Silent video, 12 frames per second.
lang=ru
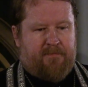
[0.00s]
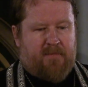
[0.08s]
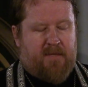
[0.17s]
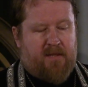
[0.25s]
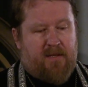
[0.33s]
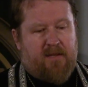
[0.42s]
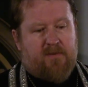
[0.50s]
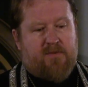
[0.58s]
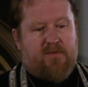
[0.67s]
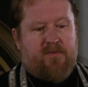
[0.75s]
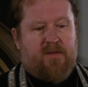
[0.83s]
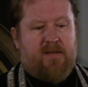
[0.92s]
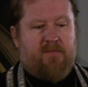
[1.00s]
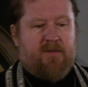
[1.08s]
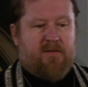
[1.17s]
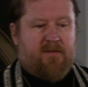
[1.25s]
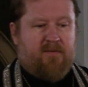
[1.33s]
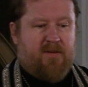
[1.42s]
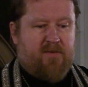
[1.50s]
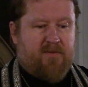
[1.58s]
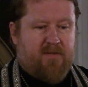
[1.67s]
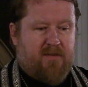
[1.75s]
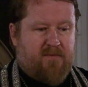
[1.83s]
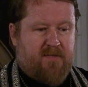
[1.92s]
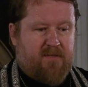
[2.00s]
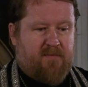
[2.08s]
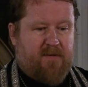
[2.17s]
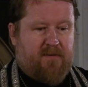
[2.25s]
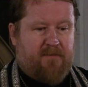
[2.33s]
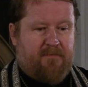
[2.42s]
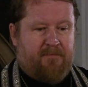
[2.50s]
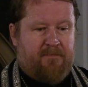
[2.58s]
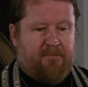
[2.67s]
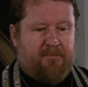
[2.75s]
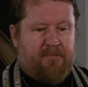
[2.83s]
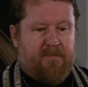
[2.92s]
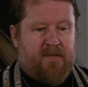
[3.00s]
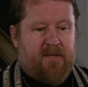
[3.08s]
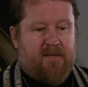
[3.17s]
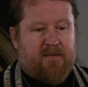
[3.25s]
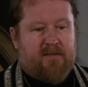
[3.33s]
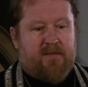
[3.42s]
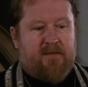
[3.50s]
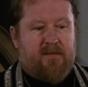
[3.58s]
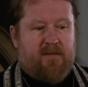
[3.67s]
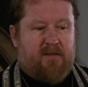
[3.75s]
Или я все время говорю сам себе? И это